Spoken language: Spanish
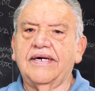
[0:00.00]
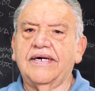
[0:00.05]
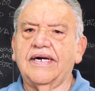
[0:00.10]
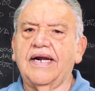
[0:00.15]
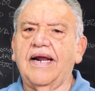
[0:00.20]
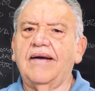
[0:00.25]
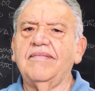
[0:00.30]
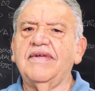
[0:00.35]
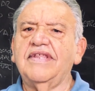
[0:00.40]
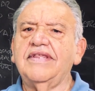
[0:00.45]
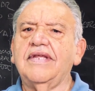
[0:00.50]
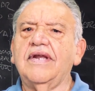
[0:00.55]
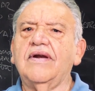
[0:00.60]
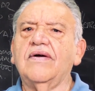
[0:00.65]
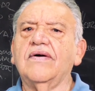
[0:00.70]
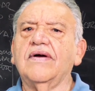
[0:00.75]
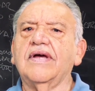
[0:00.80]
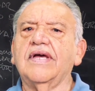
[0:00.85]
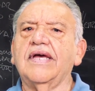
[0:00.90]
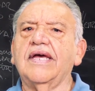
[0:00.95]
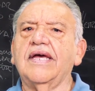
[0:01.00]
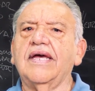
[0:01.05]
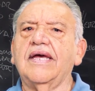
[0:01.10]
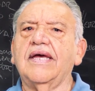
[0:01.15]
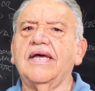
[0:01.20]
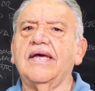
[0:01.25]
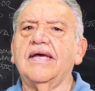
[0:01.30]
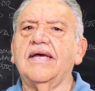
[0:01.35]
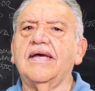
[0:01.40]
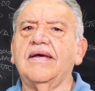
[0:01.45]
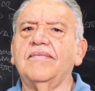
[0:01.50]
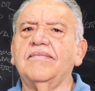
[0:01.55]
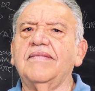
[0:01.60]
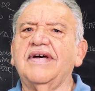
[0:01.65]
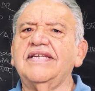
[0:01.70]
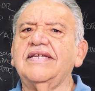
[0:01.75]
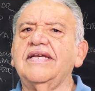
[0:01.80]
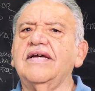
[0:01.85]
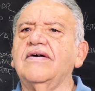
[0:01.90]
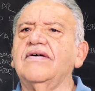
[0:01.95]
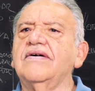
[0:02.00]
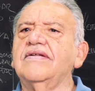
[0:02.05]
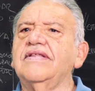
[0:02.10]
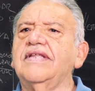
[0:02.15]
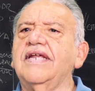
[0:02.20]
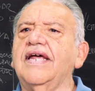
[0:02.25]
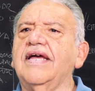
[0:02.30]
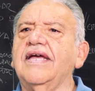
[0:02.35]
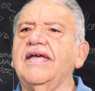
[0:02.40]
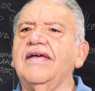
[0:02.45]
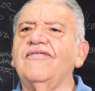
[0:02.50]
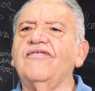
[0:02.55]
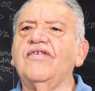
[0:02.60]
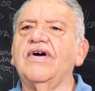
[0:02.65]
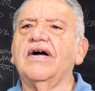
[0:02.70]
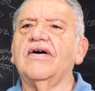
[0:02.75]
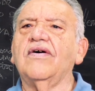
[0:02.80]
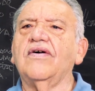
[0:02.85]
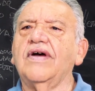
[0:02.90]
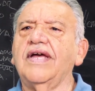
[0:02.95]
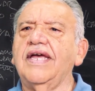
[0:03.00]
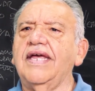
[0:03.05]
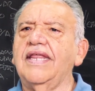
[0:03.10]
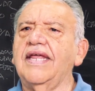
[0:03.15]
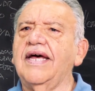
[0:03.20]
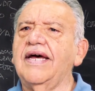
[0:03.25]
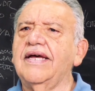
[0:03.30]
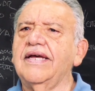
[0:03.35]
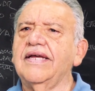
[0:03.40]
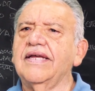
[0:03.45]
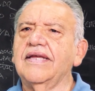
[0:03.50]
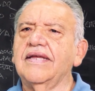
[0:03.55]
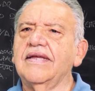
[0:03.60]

Realmente lo que más encontré aquí fue acogida